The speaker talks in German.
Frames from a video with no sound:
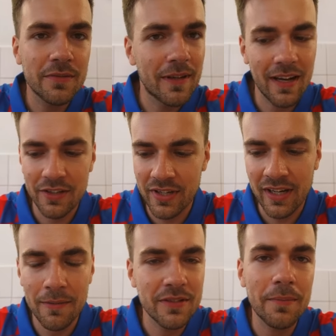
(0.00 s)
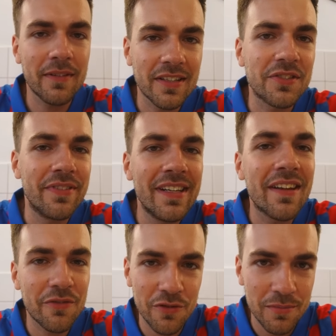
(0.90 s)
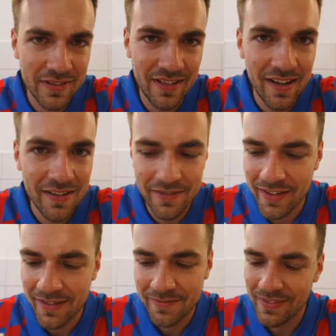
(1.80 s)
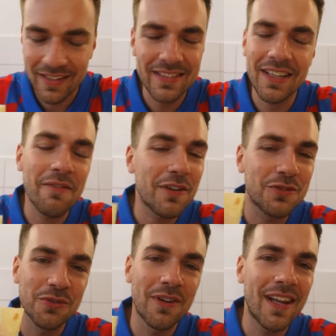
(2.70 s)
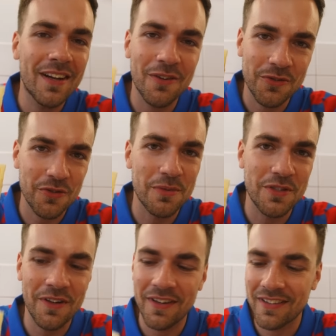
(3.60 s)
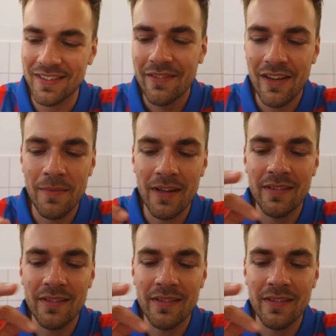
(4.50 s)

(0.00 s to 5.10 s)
es mir gerade schenken, aber ich habe gesagt, ich will dafür bezahlen, weil das ist einfach so lecker und so besonders. Wir haben ein